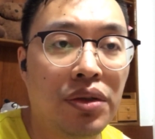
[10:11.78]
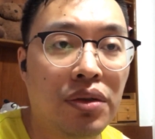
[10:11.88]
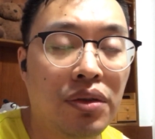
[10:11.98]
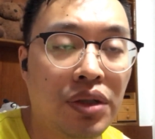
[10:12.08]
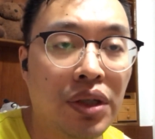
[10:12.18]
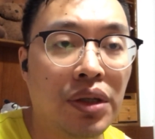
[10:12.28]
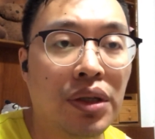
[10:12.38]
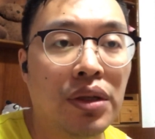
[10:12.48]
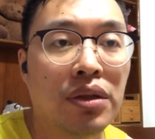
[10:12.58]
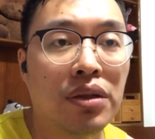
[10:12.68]

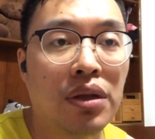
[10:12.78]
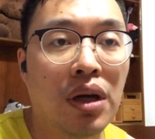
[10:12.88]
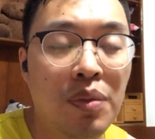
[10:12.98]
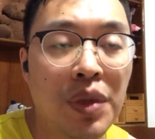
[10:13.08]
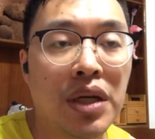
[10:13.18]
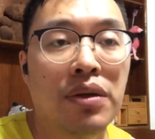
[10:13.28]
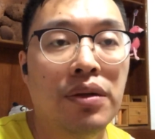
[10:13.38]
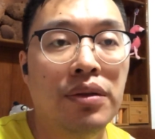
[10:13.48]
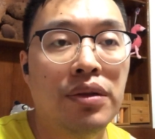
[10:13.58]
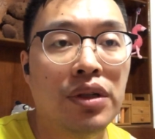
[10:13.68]
抵 n 命，
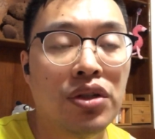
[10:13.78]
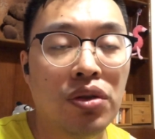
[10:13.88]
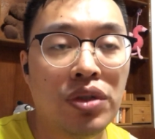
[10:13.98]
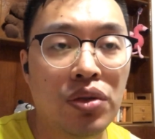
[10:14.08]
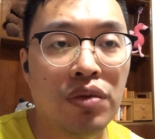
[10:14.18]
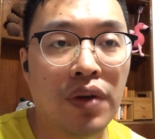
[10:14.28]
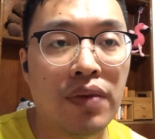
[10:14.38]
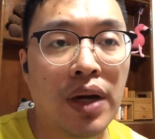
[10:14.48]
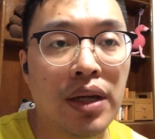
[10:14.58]
你只有这种方法，